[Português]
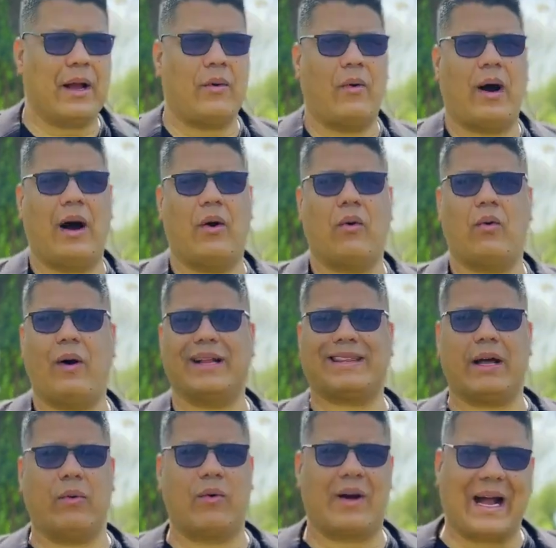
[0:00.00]
pego algo
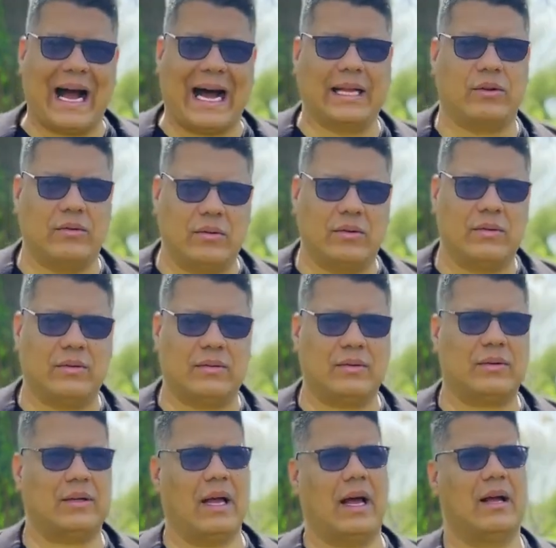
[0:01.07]
atalcado,
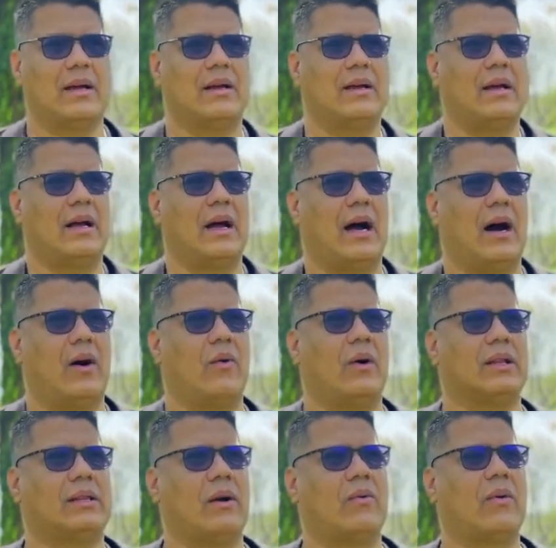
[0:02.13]
tá? Algo
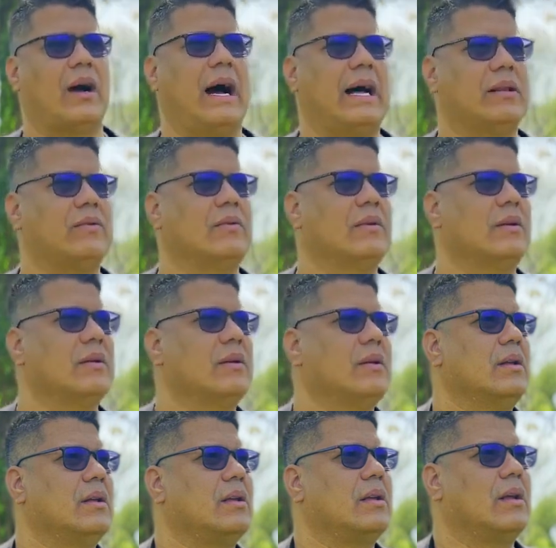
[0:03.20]
atalcado,
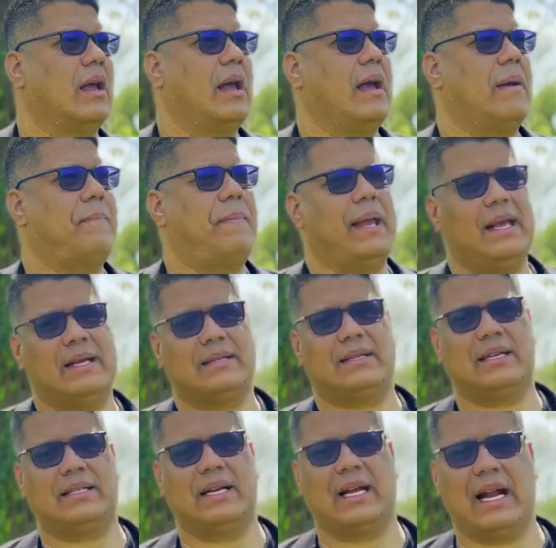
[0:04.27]
é, bem
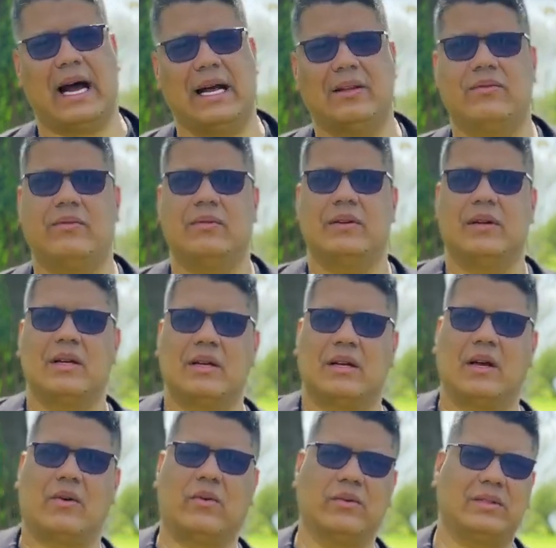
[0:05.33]
exagerado,
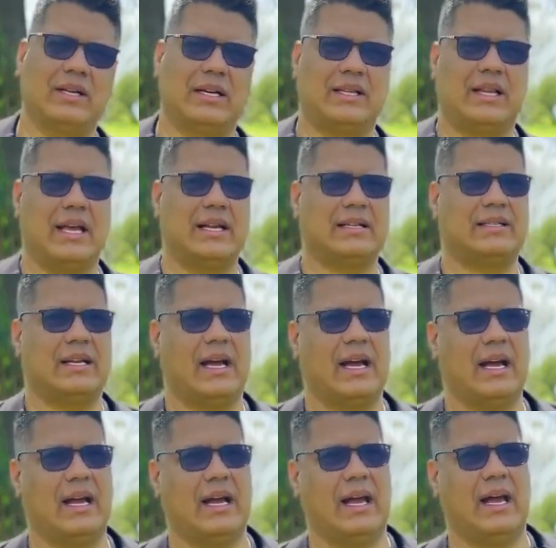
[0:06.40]
que com
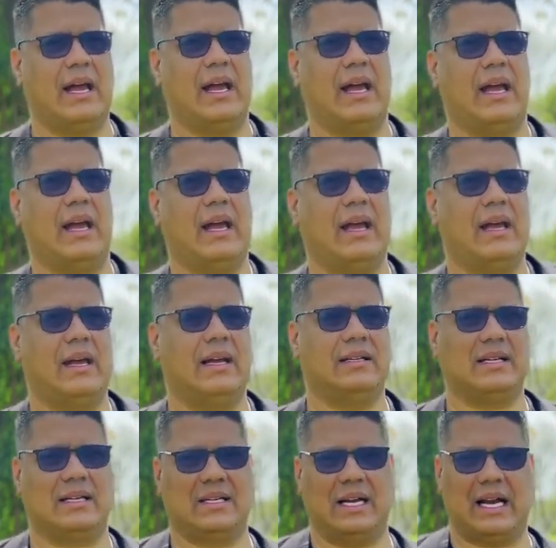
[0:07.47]
certeza é
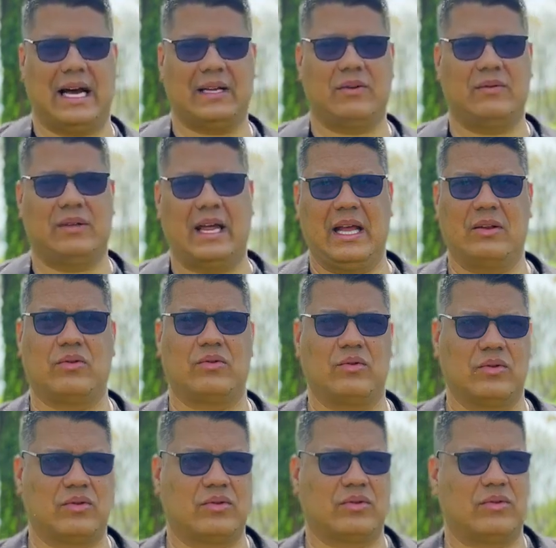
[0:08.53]
exagerado dentro
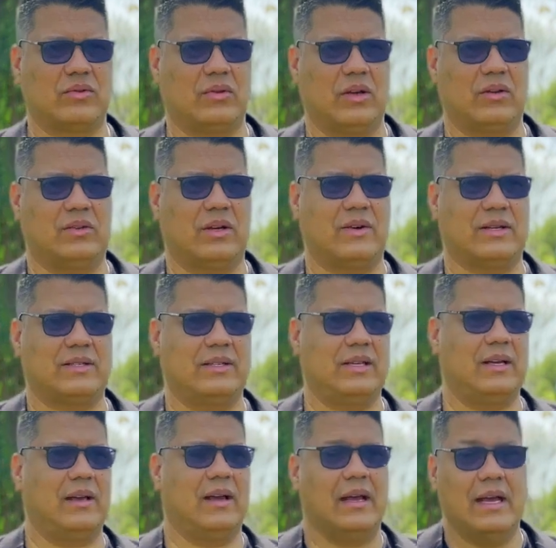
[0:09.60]
dos eu digo
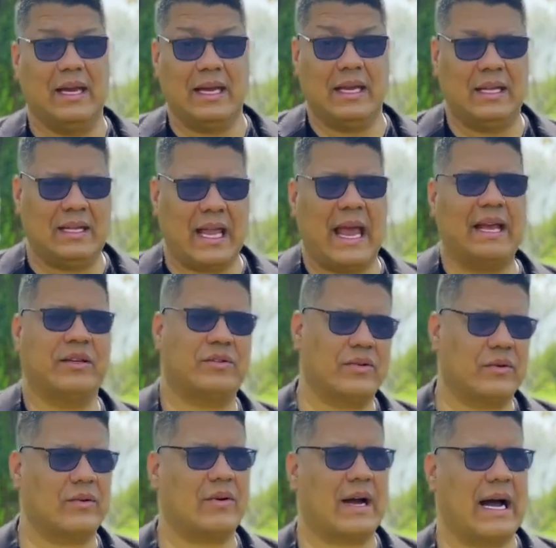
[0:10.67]
assim,
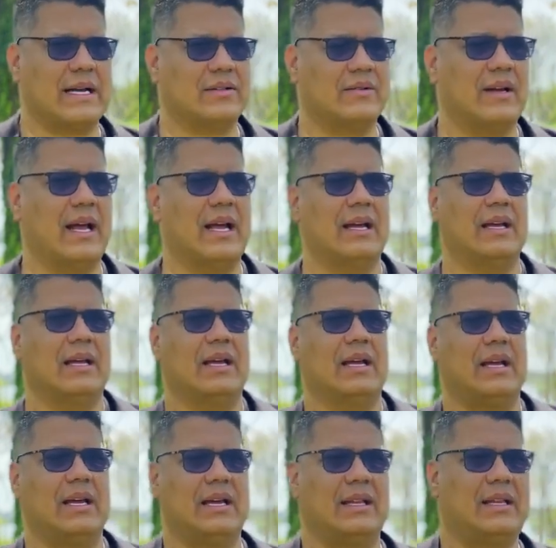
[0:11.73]
intenso no caso, né?
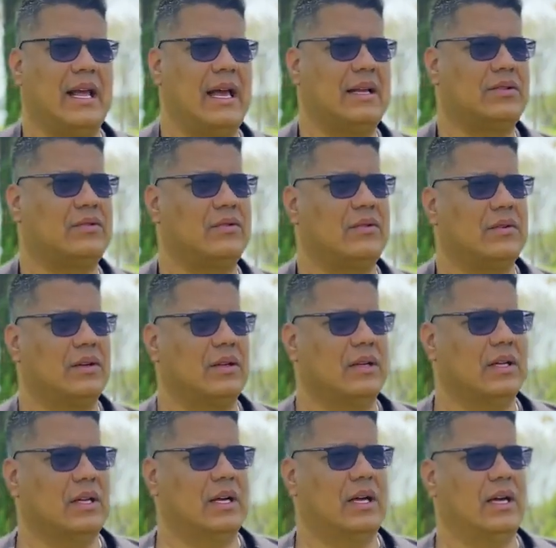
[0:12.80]
Intenso,
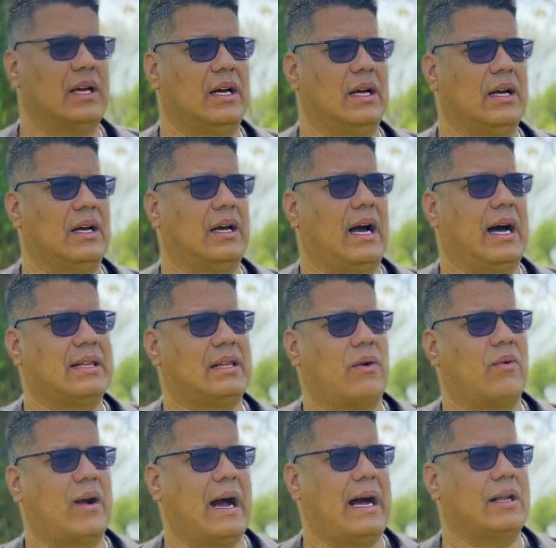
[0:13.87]
uh,
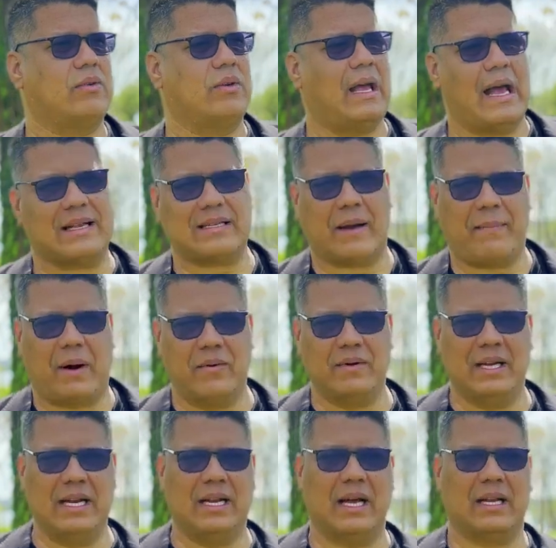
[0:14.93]
atalcado e essa
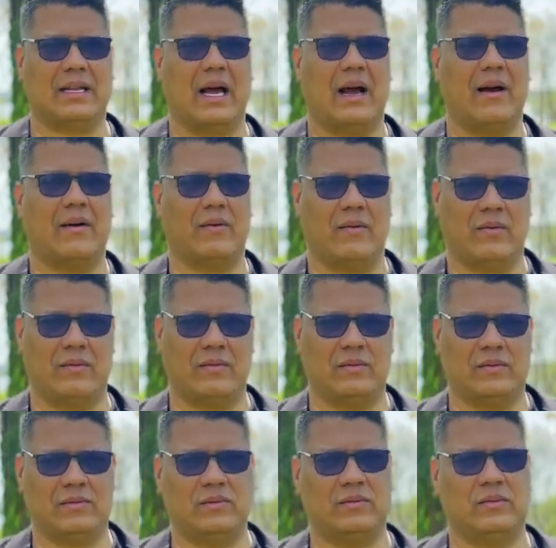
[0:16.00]
baunilha, tá? Um,
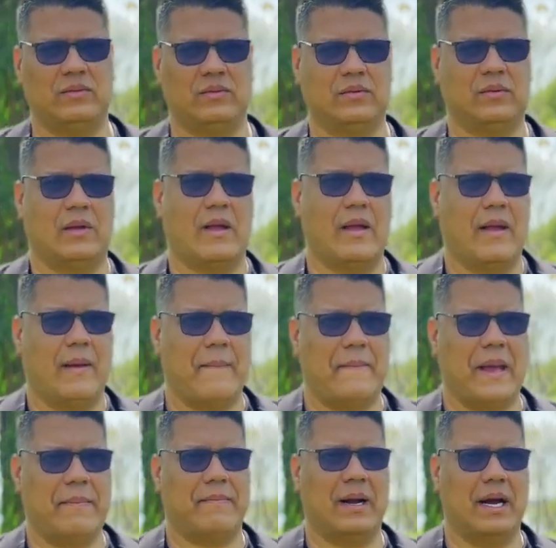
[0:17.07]
um,
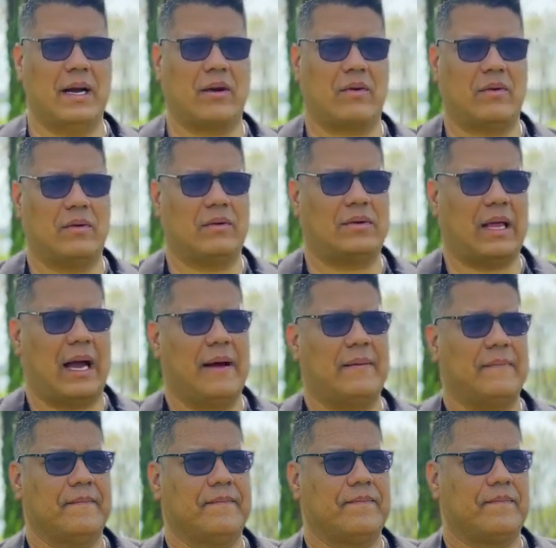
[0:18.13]
bem branco, tá?
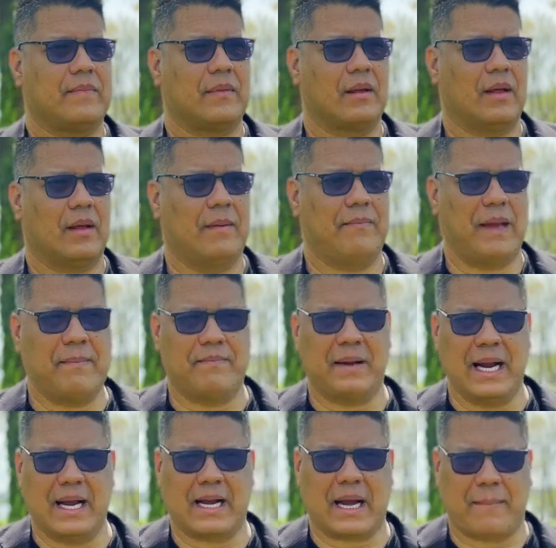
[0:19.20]
Bem
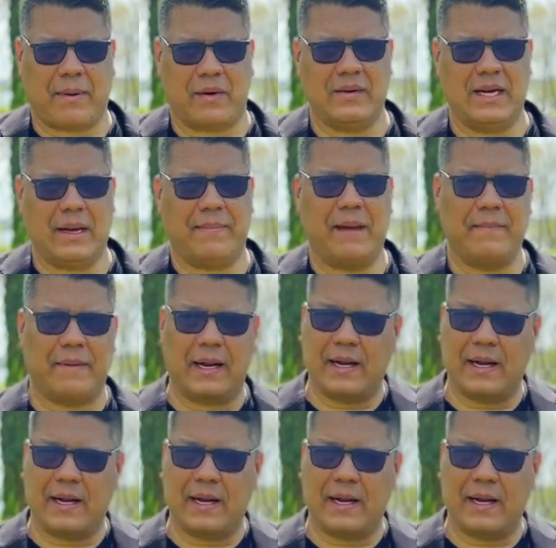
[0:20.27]
branca, baunilha bem